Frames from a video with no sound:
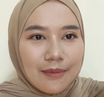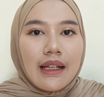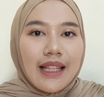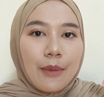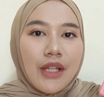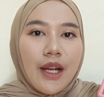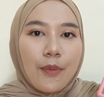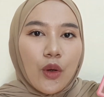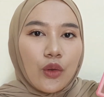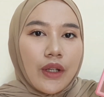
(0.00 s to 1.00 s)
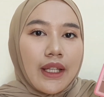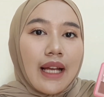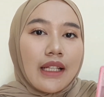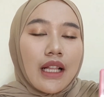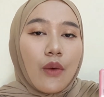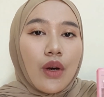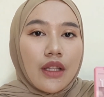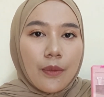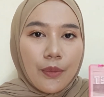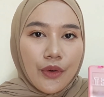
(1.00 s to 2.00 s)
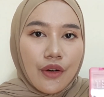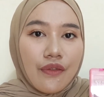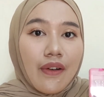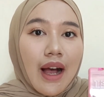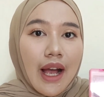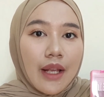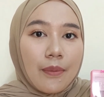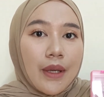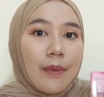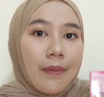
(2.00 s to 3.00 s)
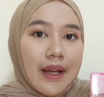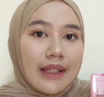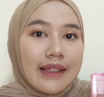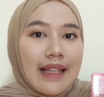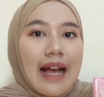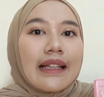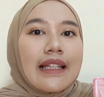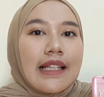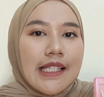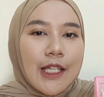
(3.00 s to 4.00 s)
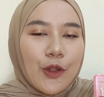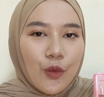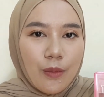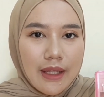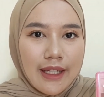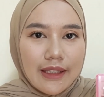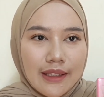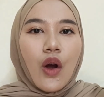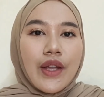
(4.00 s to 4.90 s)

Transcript: Klaim dari produk ini adalah waterproof, high pigment, dan easy to blend.